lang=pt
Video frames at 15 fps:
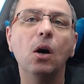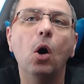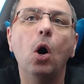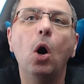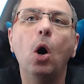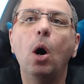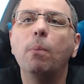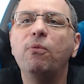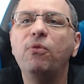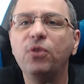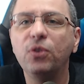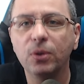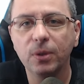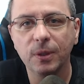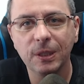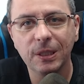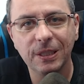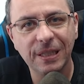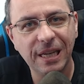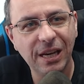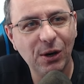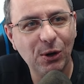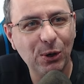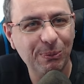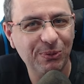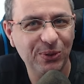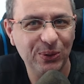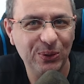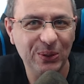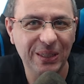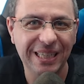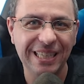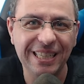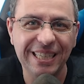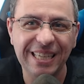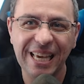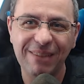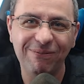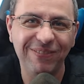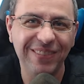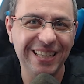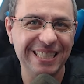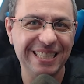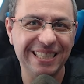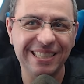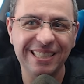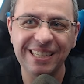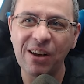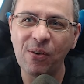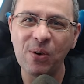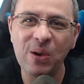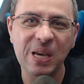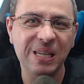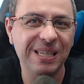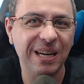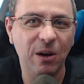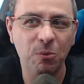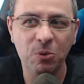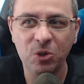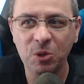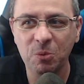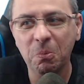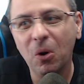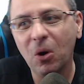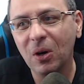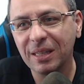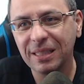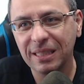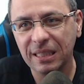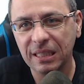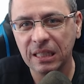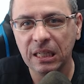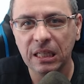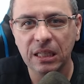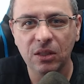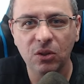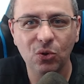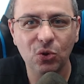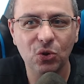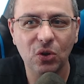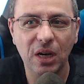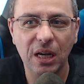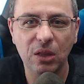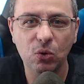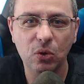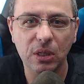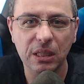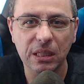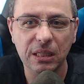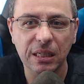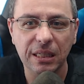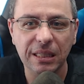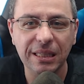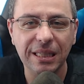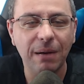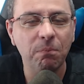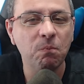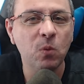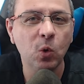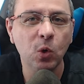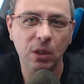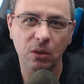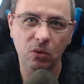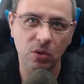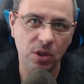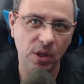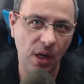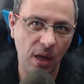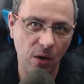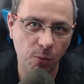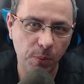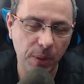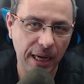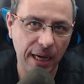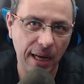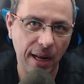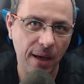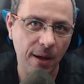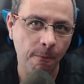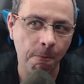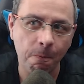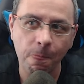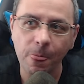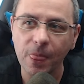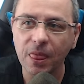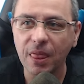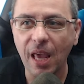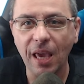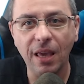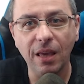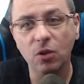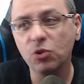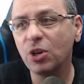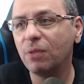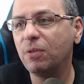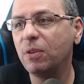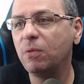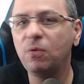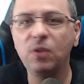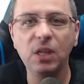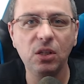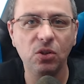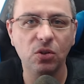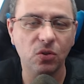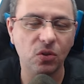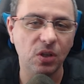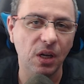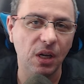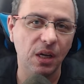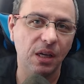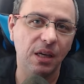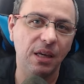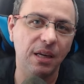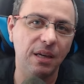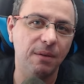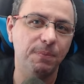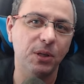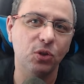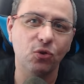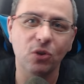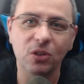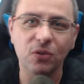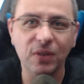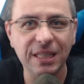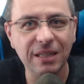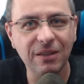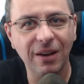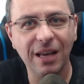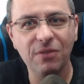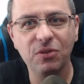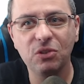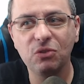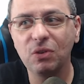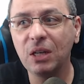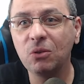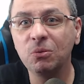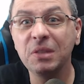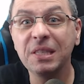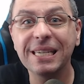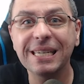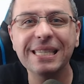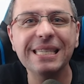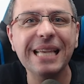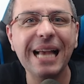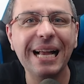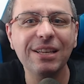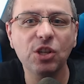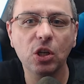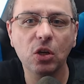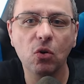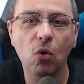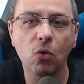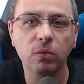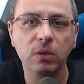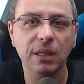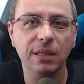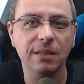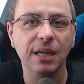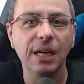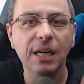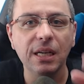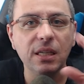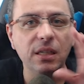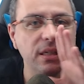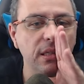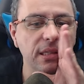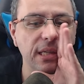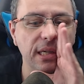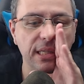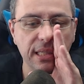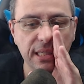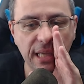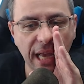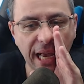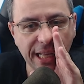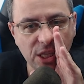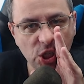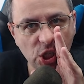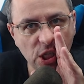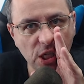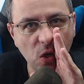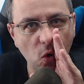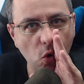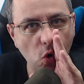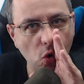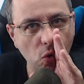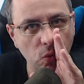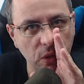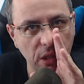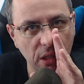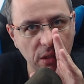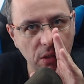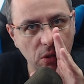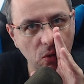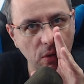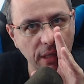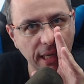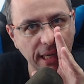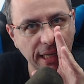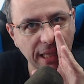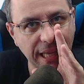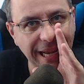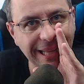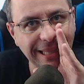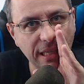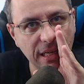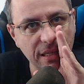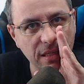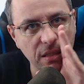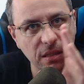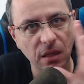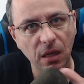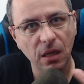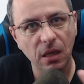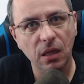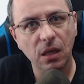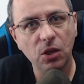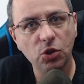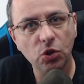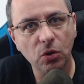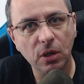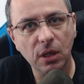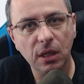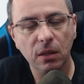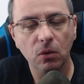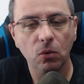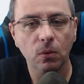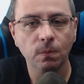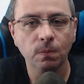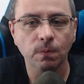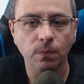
Óbvio, é óbvio que a Blizzard não ia tirar o multiboxing dos jogadores. Dá muito dinheiro para ela. Tem, eu já vi vídeos e pessoas fazendo live stream com 17 contas, 17 contas conectadas e jogando.